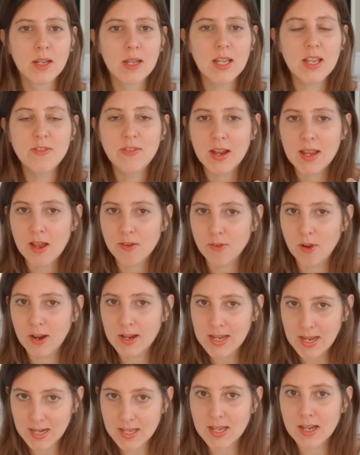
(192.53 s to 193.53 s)
Il va y avoir
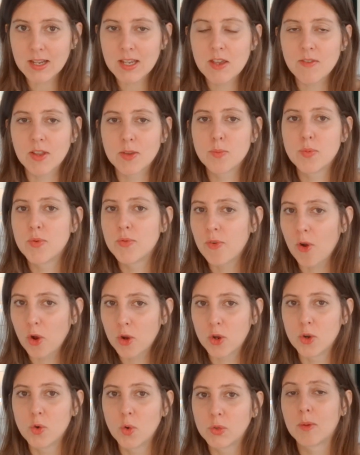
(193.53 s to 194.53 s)
quelqu'un qui va être plus fort
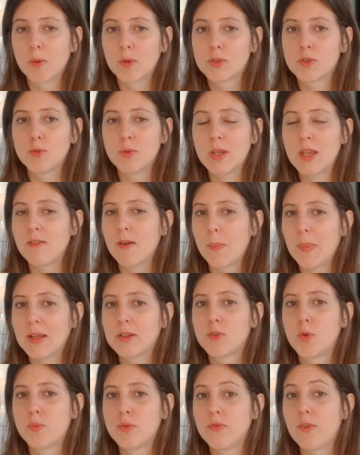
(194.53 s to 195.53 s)
que l'autre. Celui qui va pas
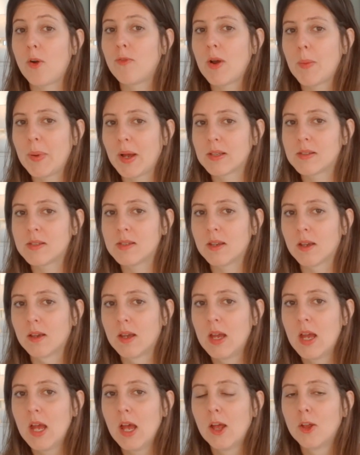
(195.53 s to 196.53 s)
être le plus fort va partir.
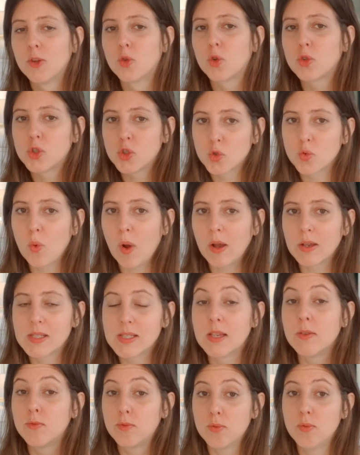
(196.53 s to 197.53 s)
Donc soit
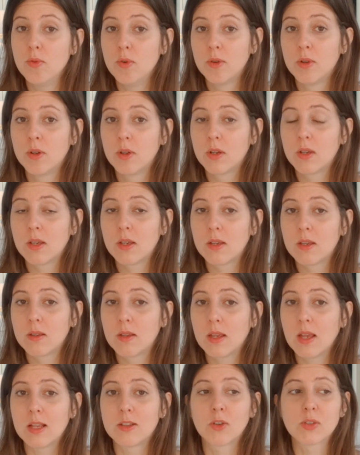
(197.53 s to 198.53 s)
c'est vous,
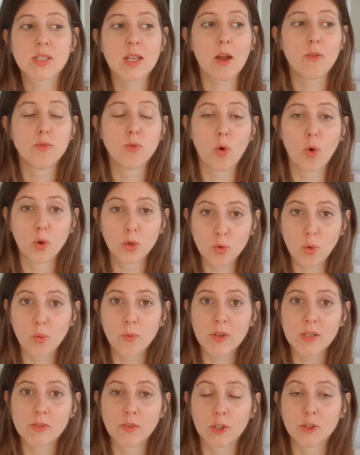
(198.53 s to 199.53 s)
et dans ce cas, vous
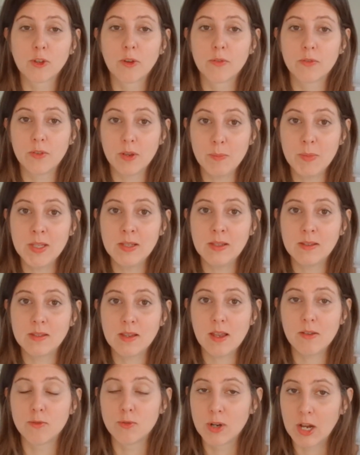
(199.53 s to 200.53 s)
retrouvez votre
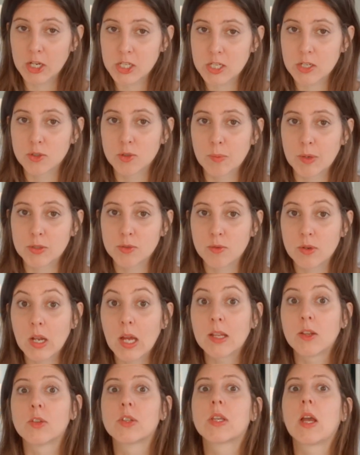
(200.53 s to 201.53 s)
féminité, vous lâchez ce
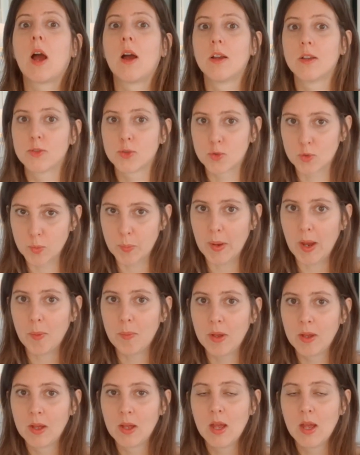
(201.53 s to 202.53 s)
masculin, et dans ce cas, superbe.